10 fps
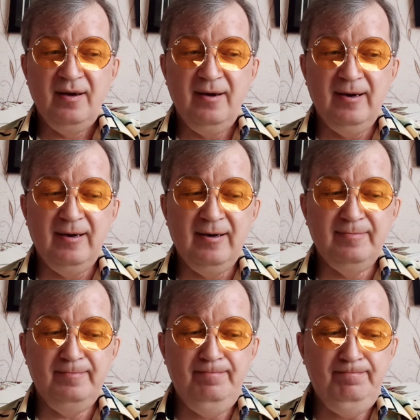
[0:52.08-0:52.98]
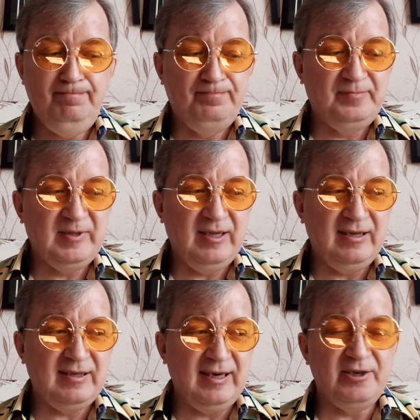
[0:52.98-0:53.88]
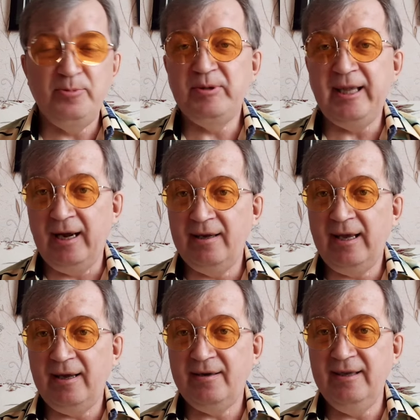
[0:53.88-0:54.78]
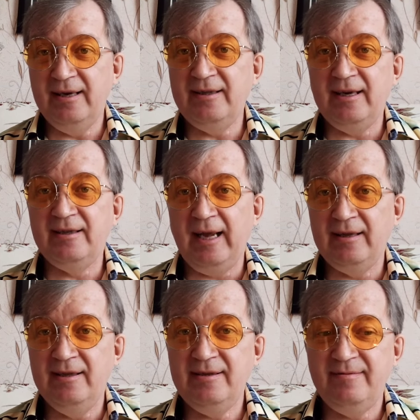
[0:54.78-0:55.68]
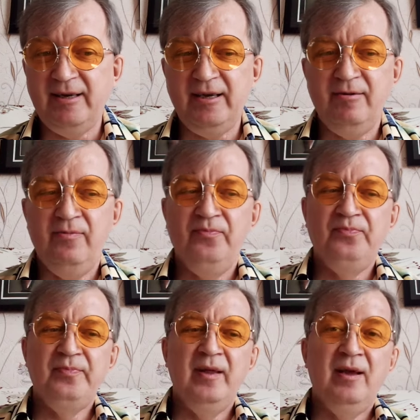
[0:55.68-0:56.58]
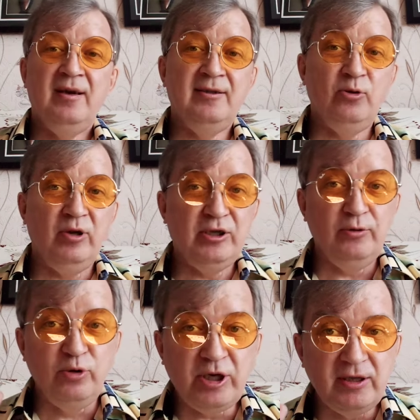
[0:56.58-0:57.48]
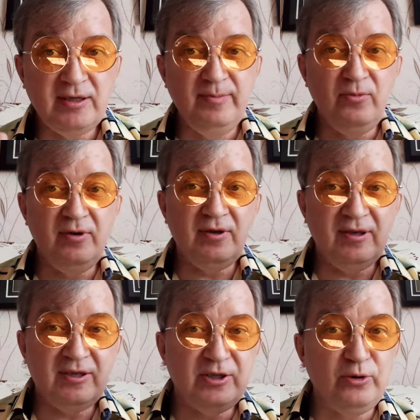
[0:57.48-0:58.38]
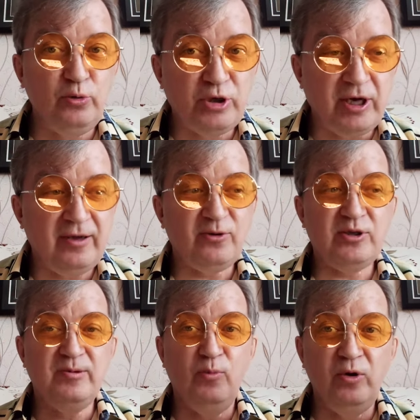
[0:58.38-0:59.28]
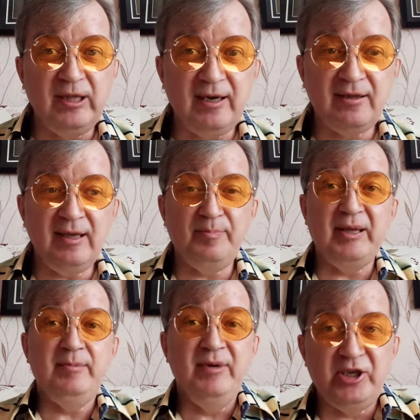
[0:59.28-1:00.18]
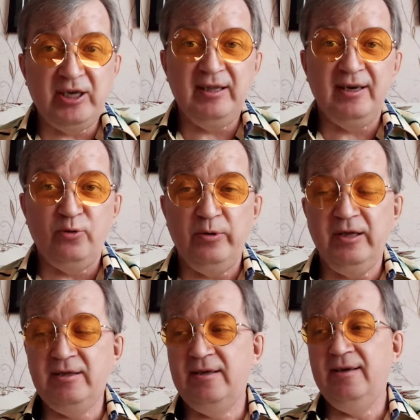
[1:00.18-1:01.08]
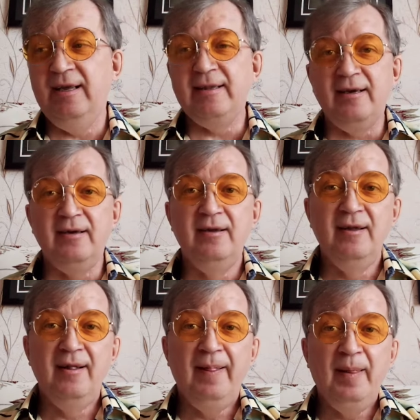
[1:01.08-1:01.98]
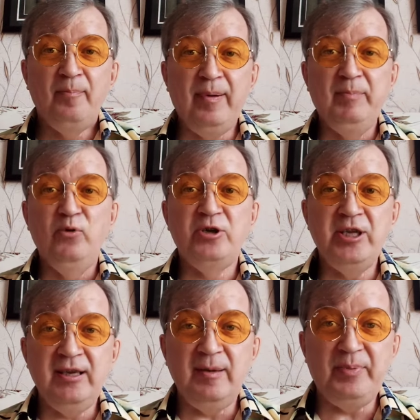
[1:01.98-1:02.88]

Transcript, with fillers: а, скажем так, я их некоторых так называю, которые слушают, см, э, слушают, смотрят и под мышкой находятся. Это помощники